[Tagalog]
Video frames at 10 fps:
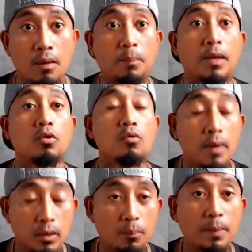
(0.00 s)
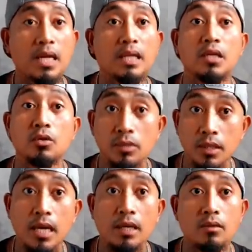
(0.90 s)
Pero yung manok pa natin yung
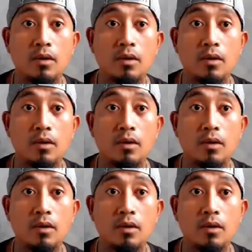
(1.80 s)
nanalo.